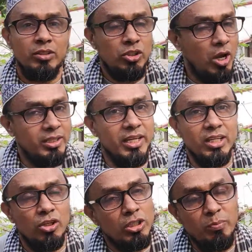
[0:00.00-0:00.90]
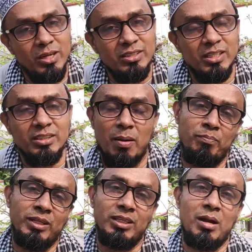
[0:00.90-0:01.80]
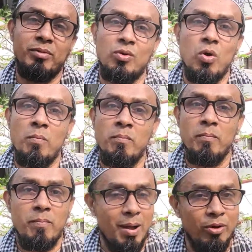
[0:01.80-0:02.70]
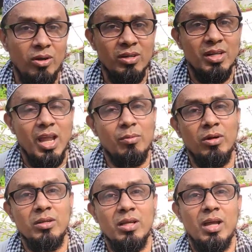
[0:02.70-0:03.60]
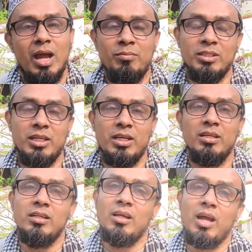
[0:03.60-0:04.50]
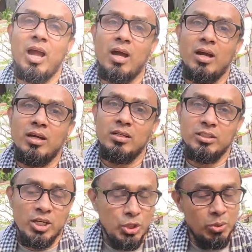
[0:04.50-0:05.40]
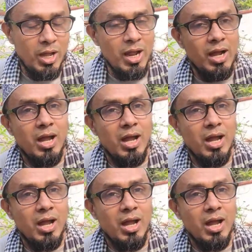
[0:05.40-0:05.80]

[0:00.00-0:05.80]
ছয় থেকে দশ পার্সেন্ট তাপমাত্রা আমরা কম পাব এবং আমাদের শিশুরা